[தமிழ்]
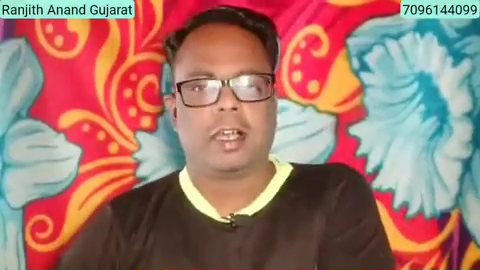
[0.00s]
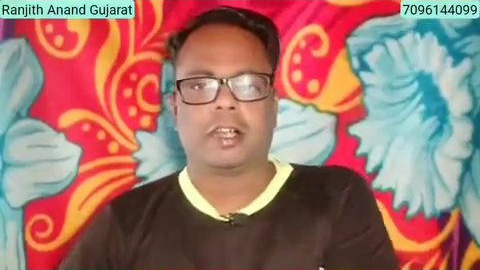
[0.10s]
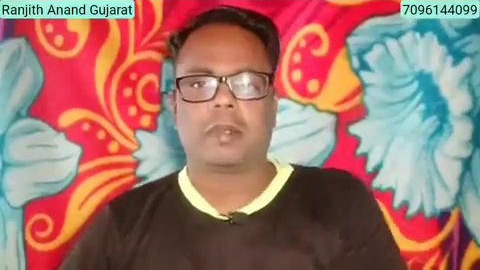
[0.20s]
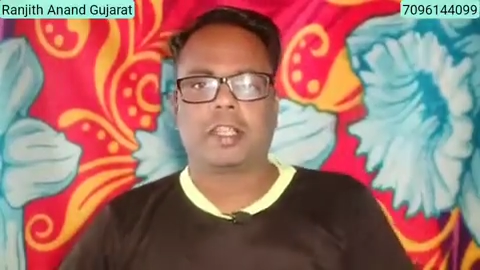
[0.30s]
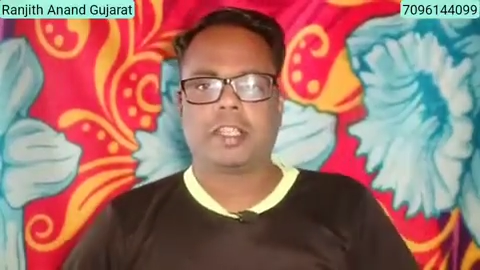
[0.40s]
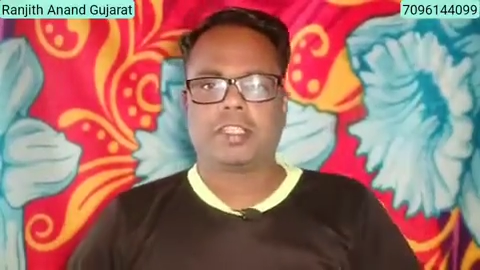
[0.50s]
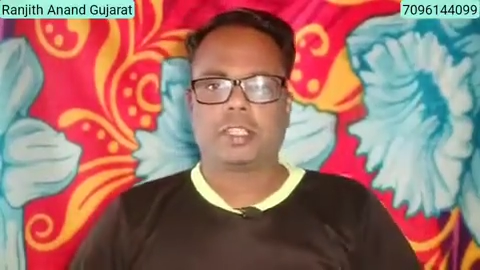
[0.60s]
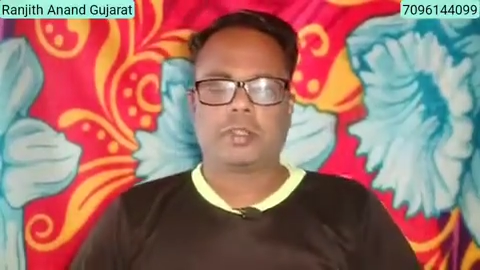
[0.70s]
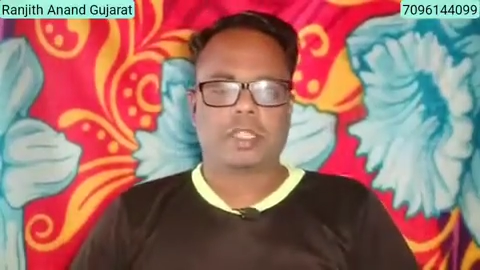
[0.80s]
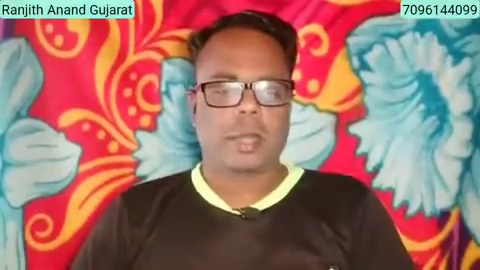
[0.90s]
ஆண்டவராக இயேசு
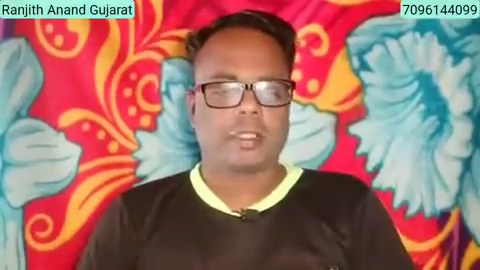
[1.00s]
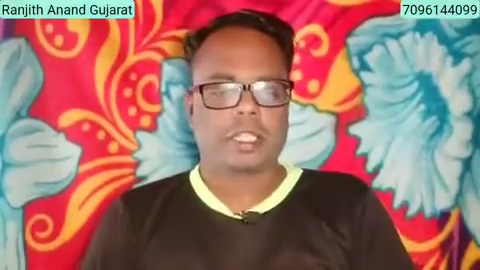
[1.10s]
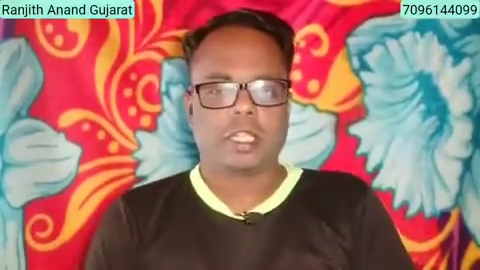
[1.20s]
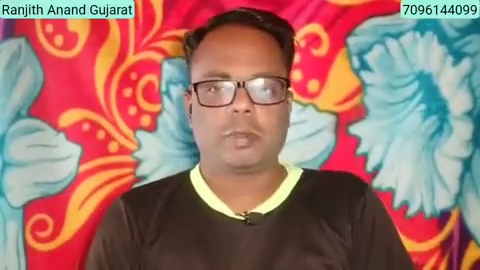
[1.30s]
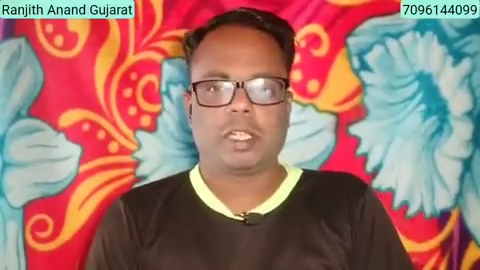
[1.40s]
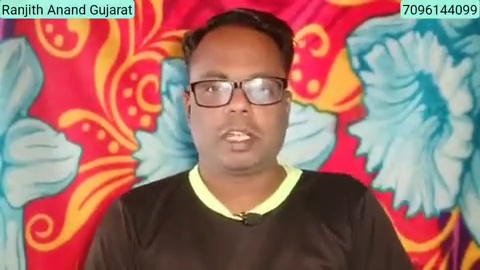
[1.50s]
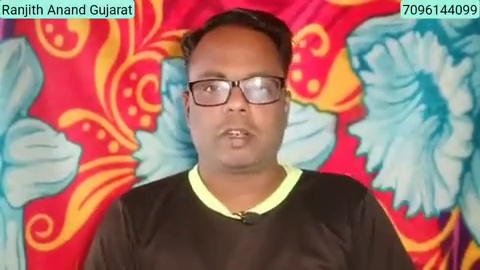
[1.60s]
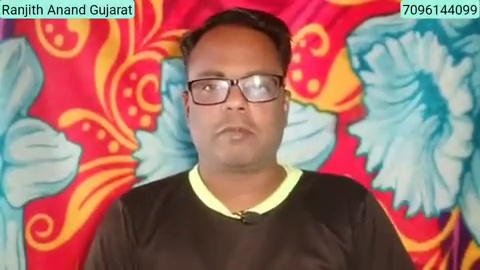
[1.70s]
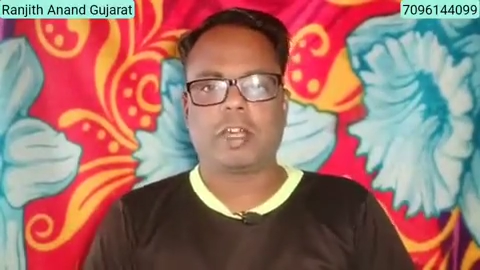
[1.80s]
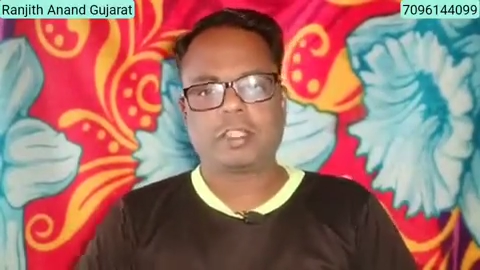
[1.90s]
கிறிஸ்து நாமத்தினாலே உங்களை
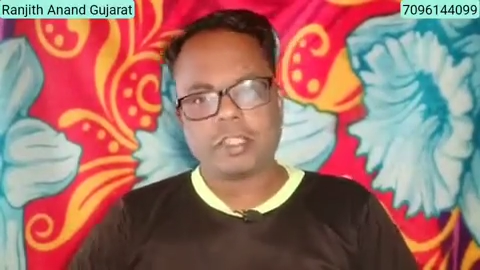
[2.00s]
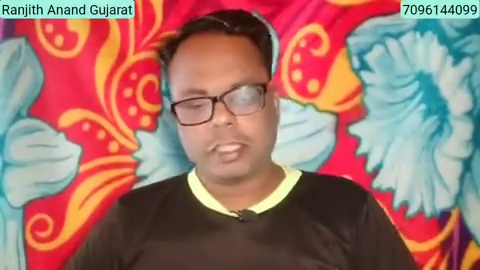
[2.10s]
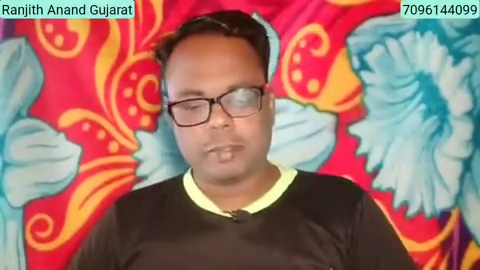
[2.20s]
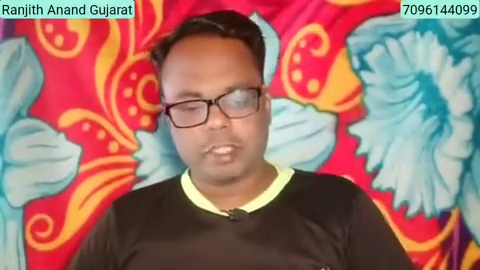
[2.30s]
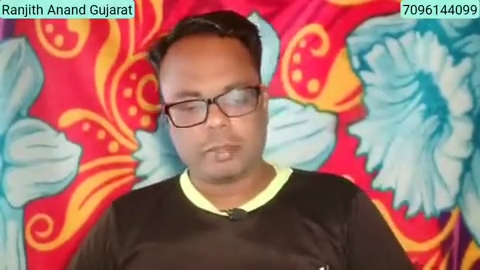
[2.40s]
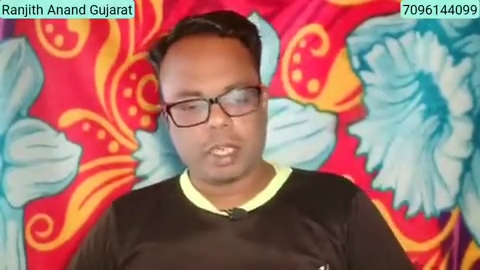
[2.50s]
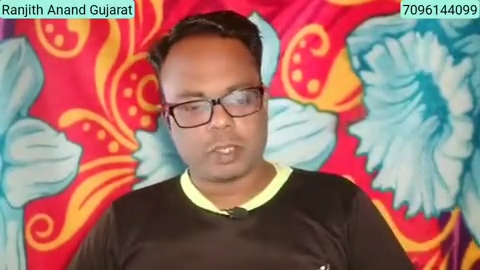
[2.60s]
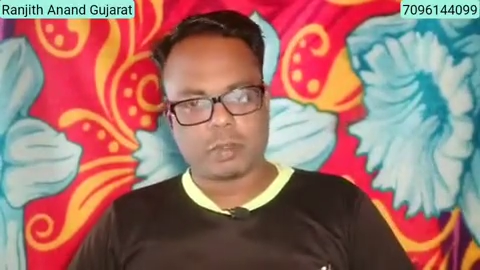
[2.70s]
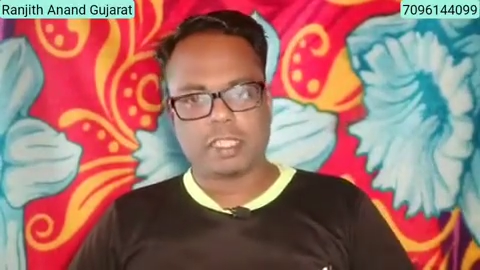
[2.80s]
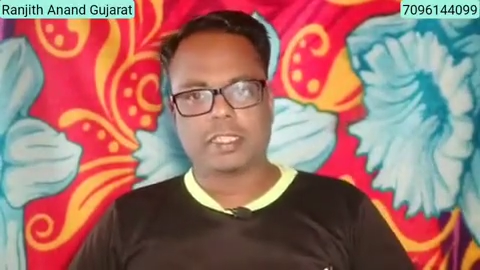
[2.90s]
நான் வாழ்த்துகிறேன் மீண்டுமாக
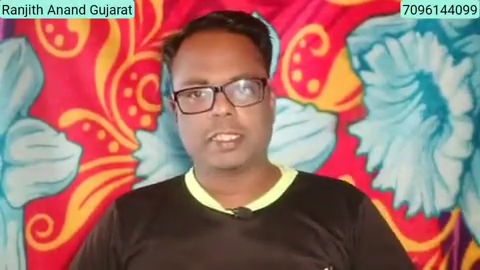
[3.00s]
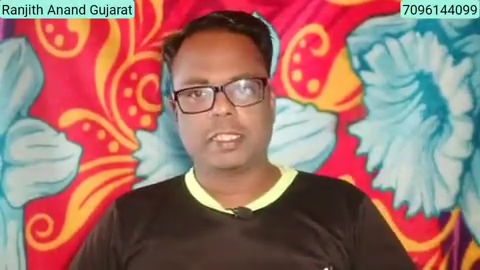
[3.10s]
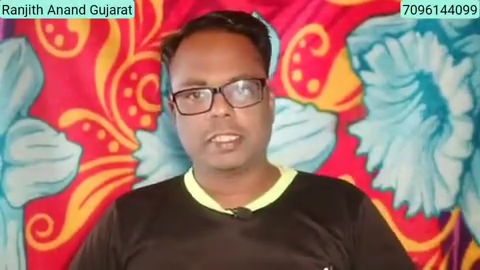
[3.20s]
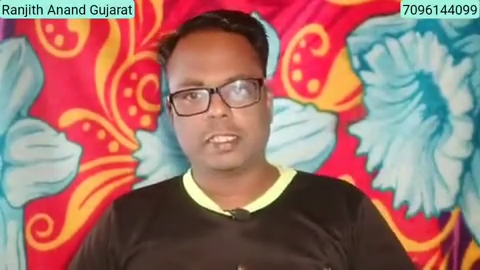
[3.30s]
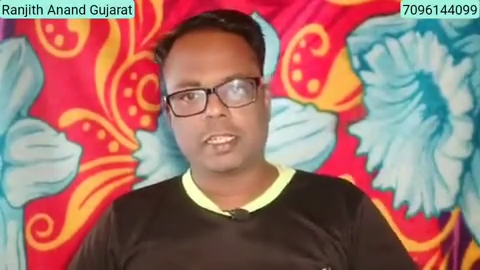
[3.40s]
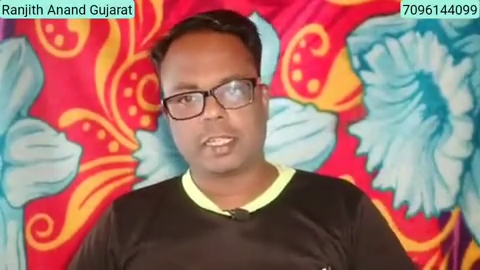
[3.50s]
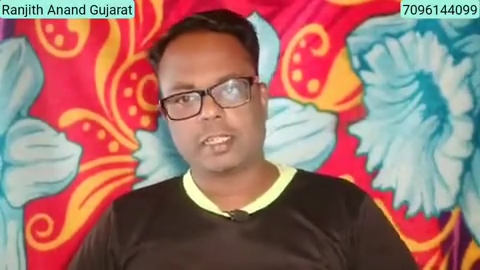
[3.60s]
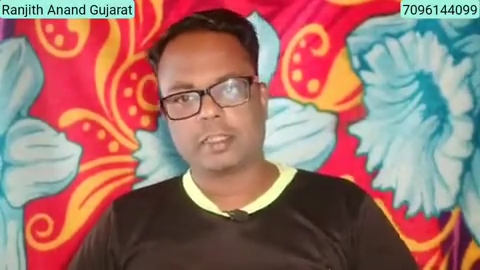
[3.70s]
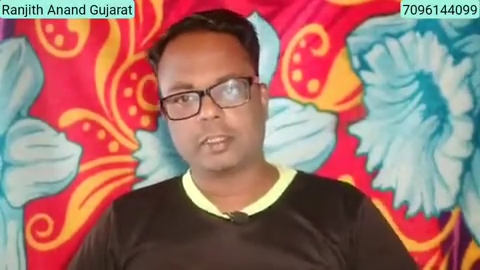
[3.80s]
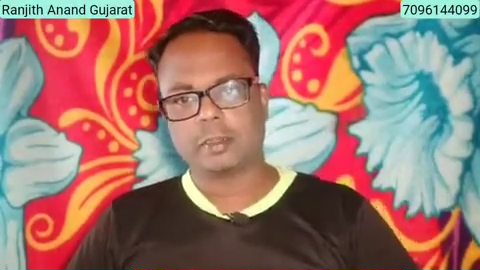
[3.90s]
உங்களை சந்திக்கிறதிலே
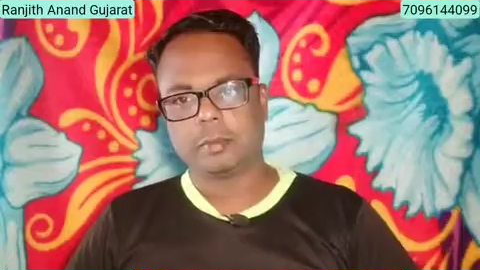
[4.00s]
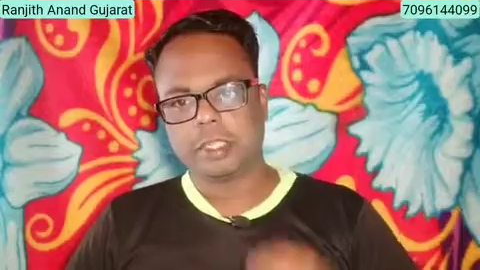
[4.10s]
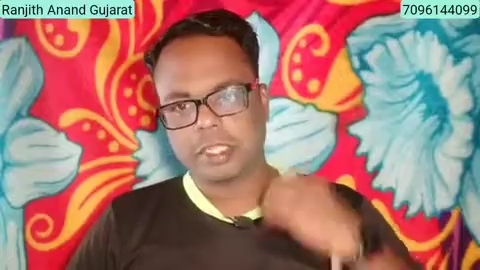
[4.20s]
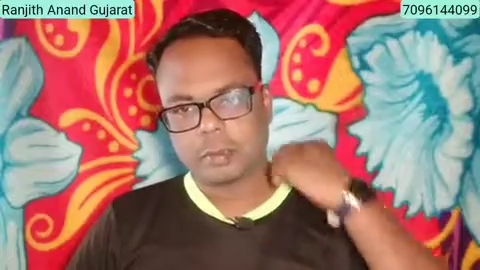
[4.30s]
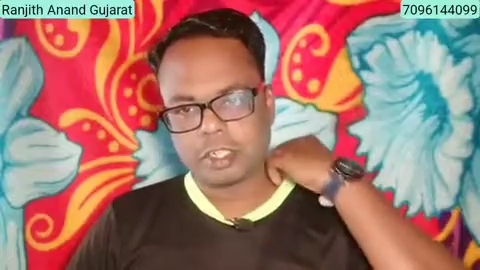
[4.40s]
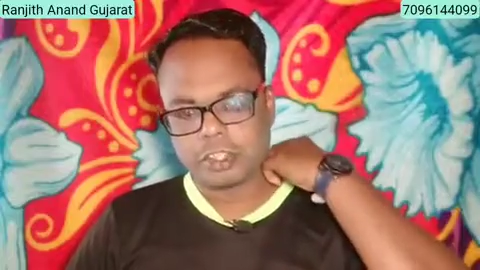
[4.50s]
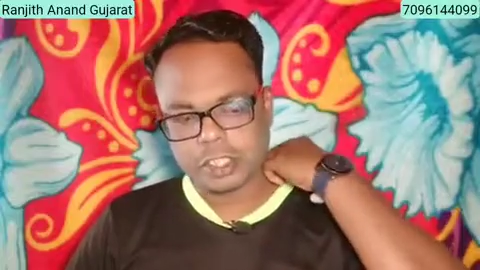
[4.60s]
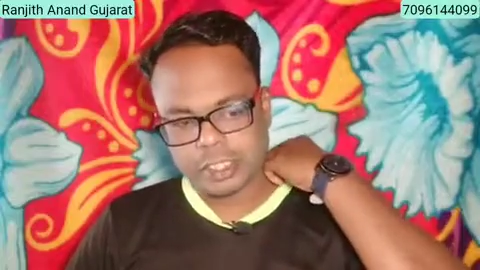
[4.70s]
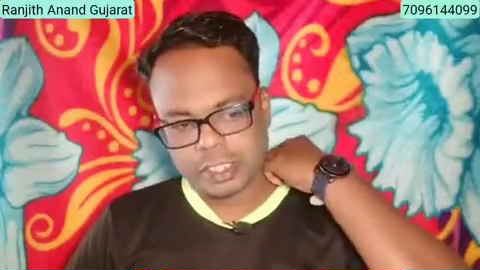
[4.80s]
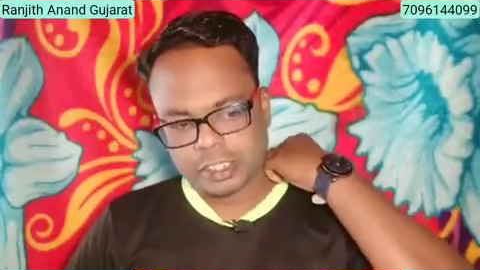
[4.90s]
நான் மிகுந்த மகிழ்ச்சி
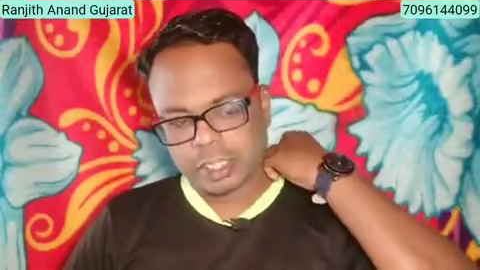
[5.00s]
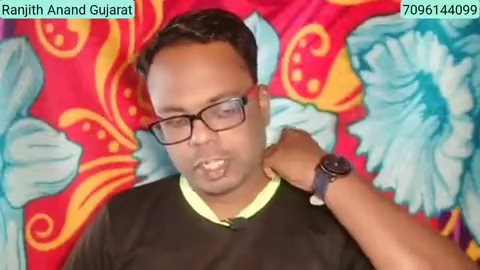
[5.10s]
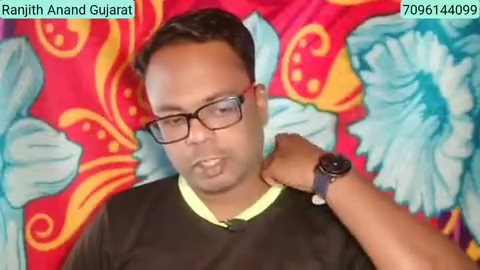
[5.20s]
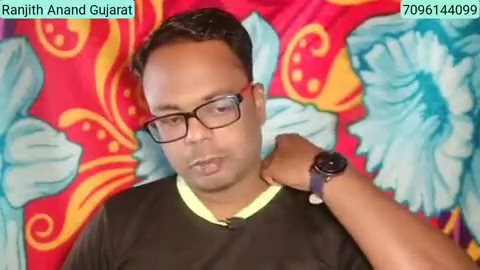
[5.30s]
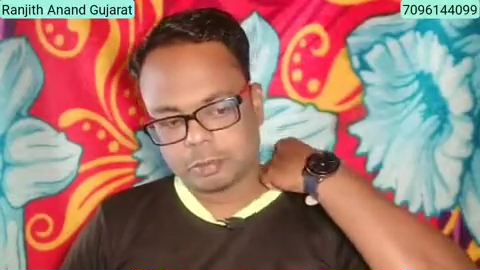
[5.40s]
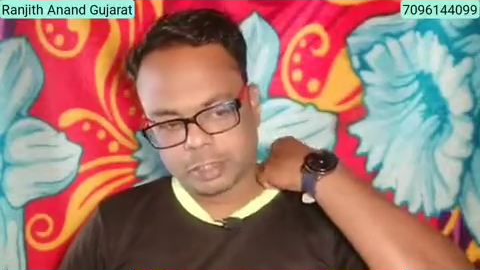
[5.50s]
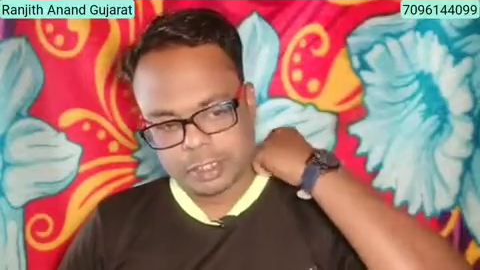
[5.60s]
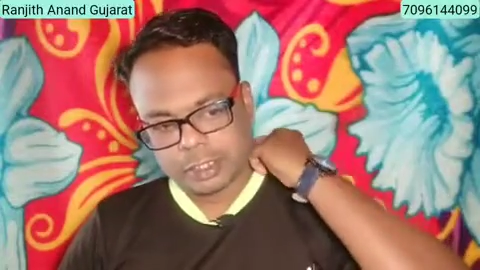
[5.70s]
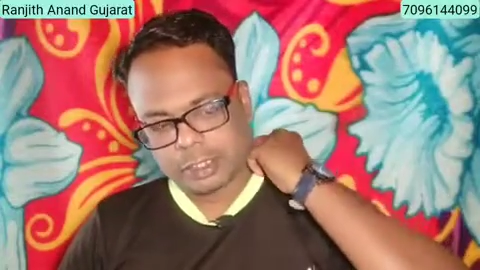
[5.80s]
அடைகிறேன் இந்த நாளிலும் கூட